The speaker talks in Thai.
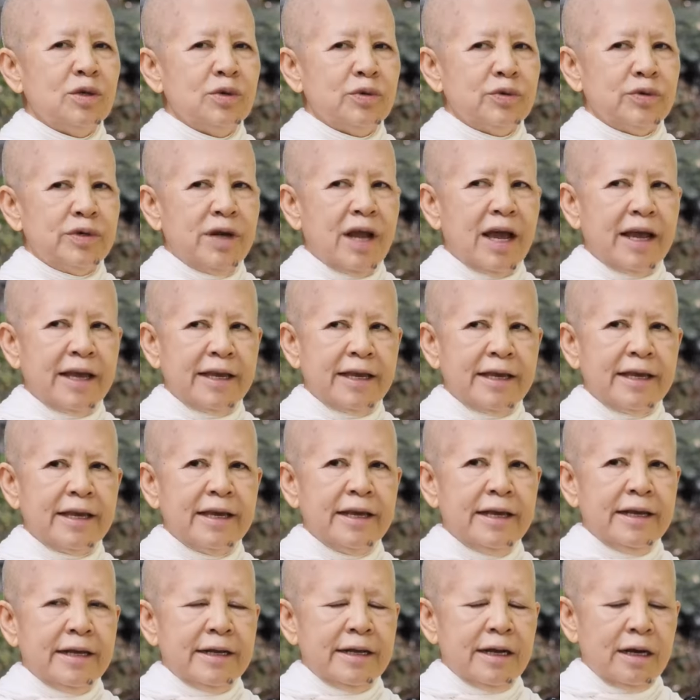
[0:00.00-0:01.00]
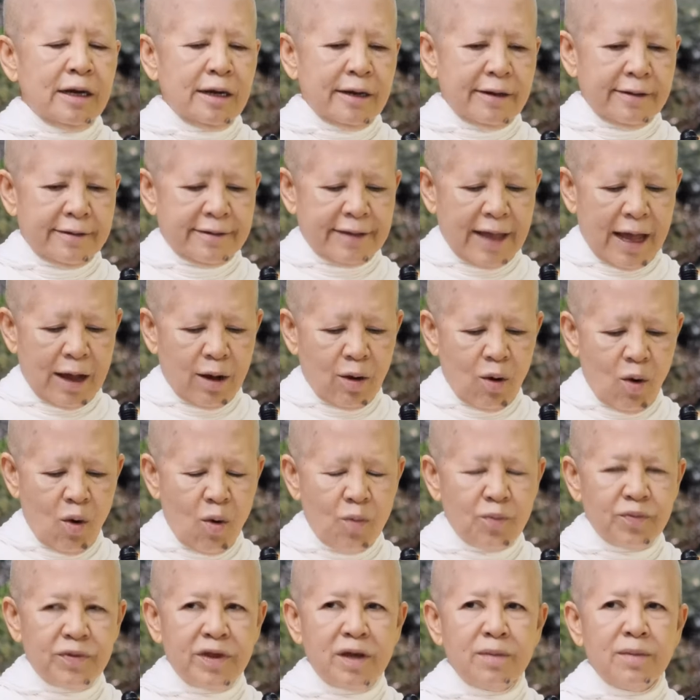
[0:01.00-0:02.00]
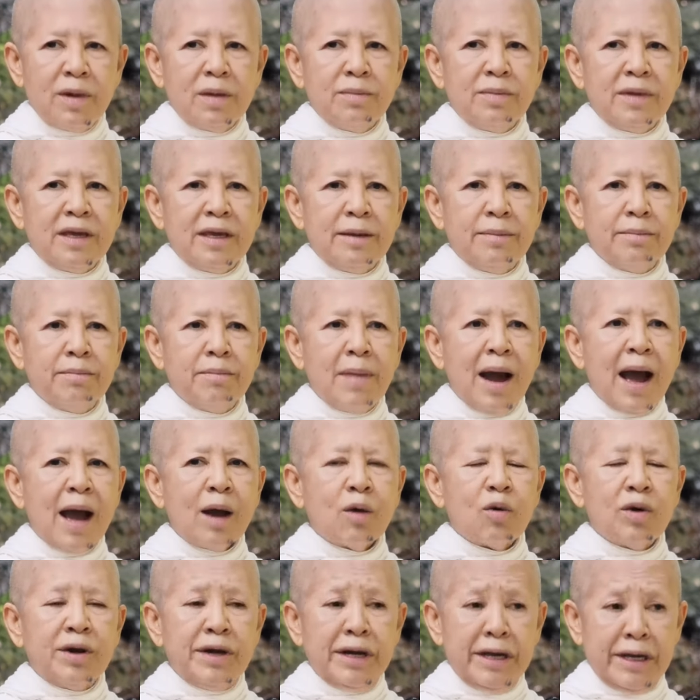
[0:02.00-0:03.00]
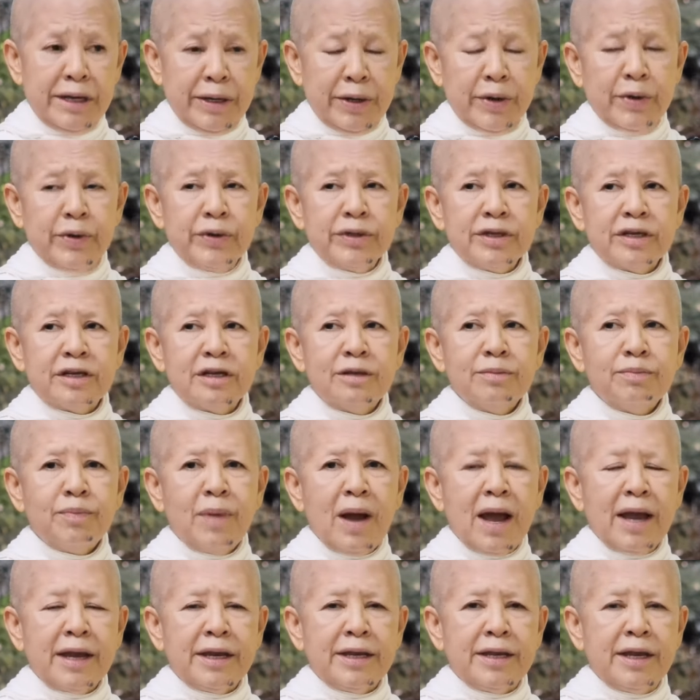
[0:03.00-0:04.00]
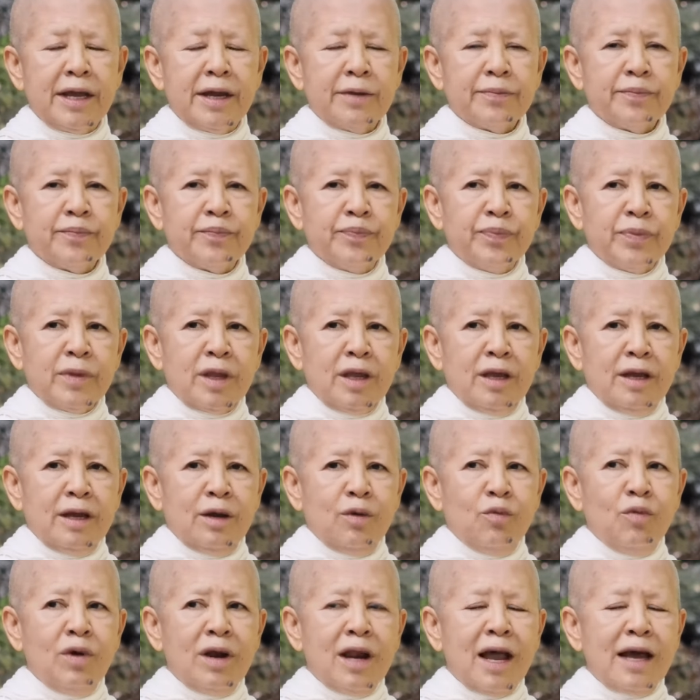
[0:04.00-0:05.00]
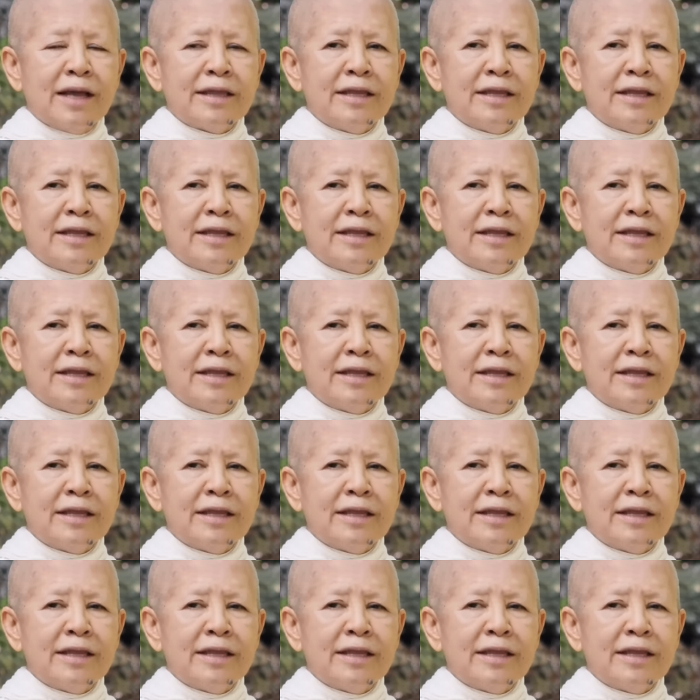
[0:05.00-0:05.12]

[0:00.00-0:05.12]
อยู่ในสังคมที่มันมีมากกว่าหนึ่งคนขึ้นไปเนี่ยเวลา